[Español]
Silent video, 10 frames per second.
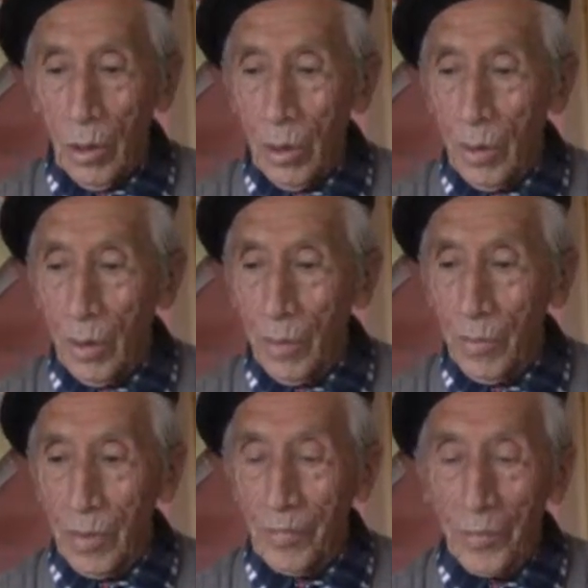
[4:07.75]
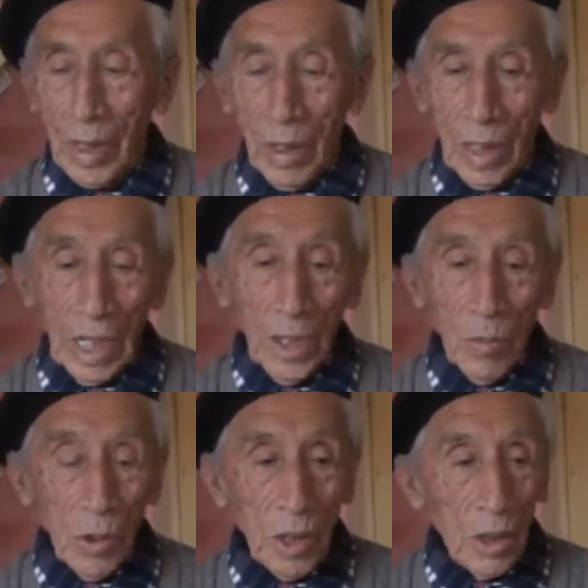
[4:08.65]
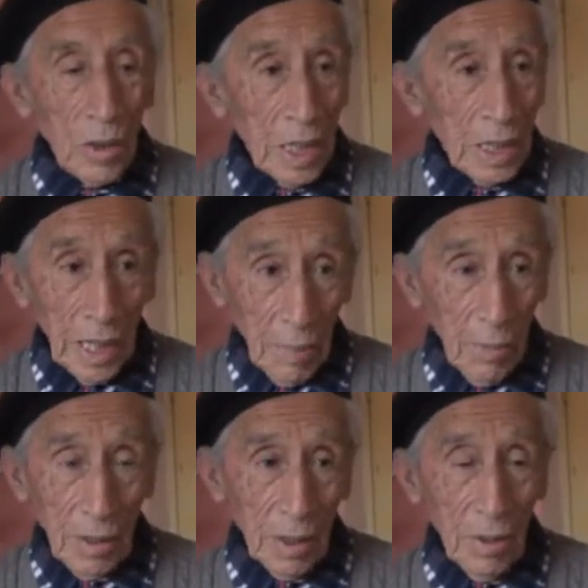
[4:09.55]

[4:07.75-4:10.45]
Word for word: los grandes músicos de esa época,